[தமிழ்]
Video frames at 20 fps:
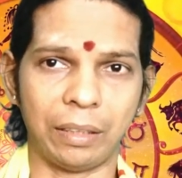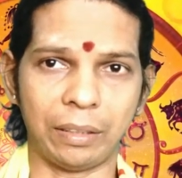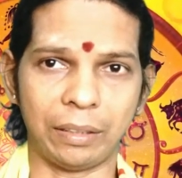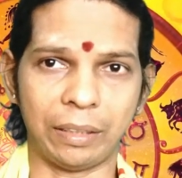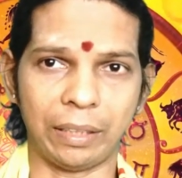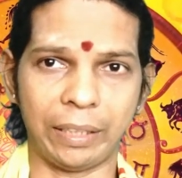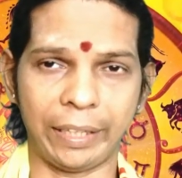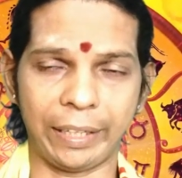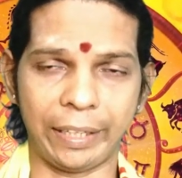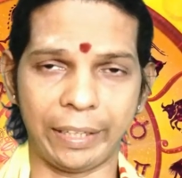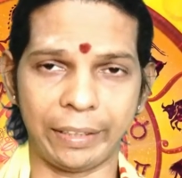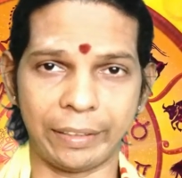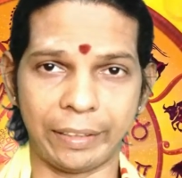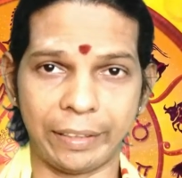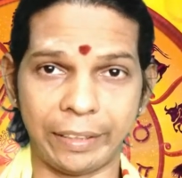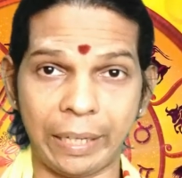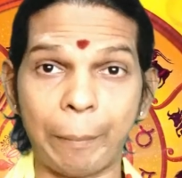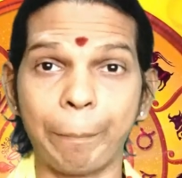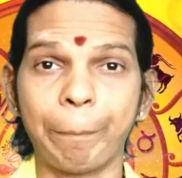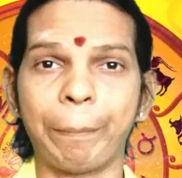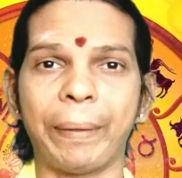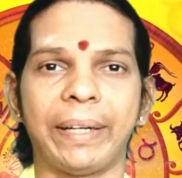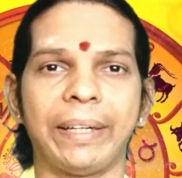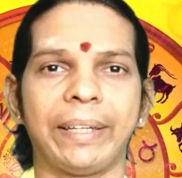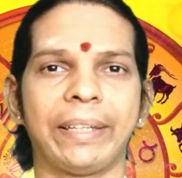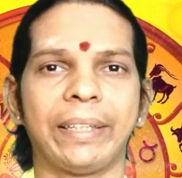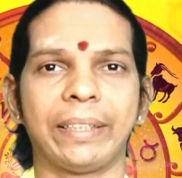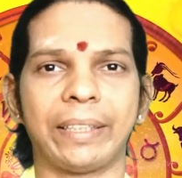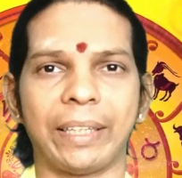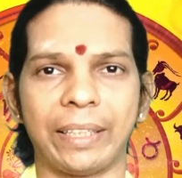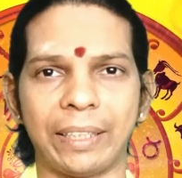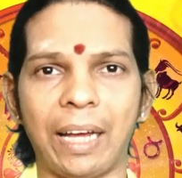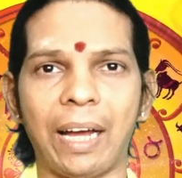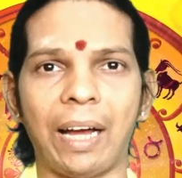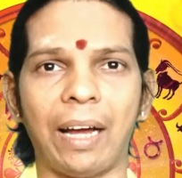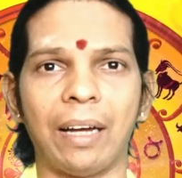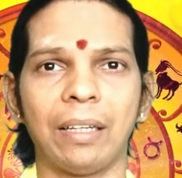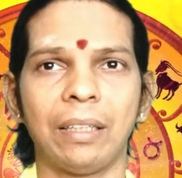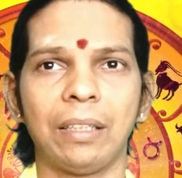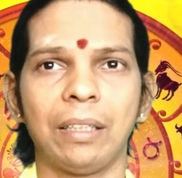இதில் இடம் பெறுகின்றதா
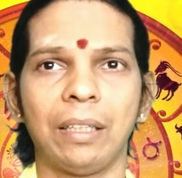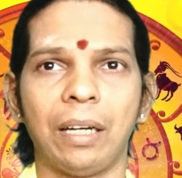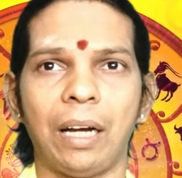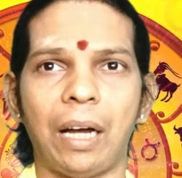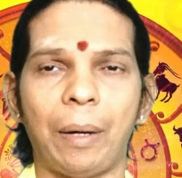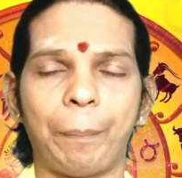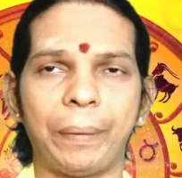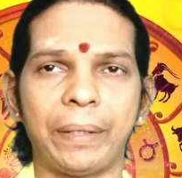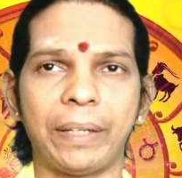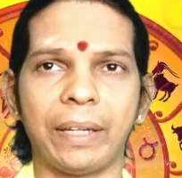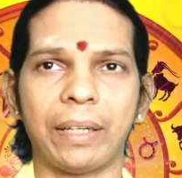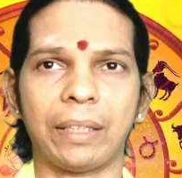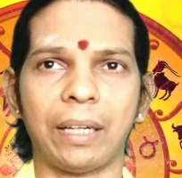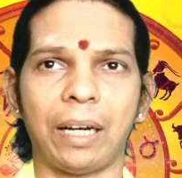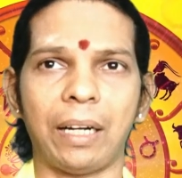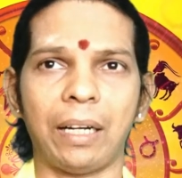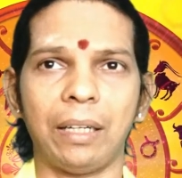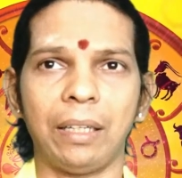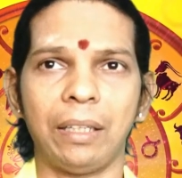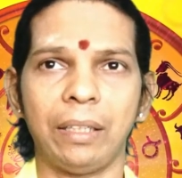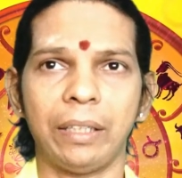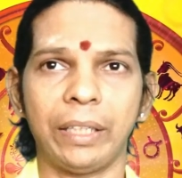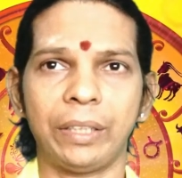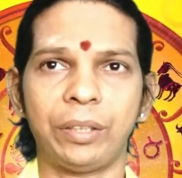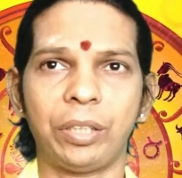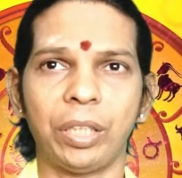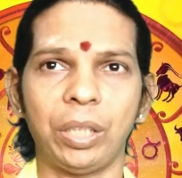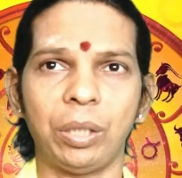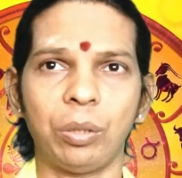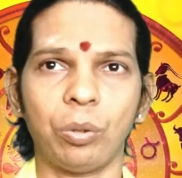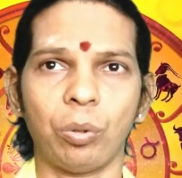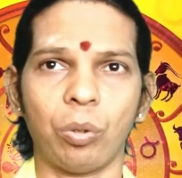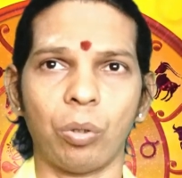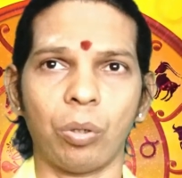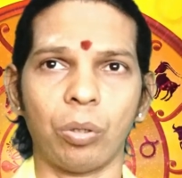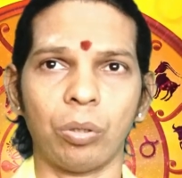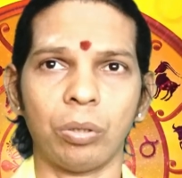அப்படி என்றால் எத்தனையோ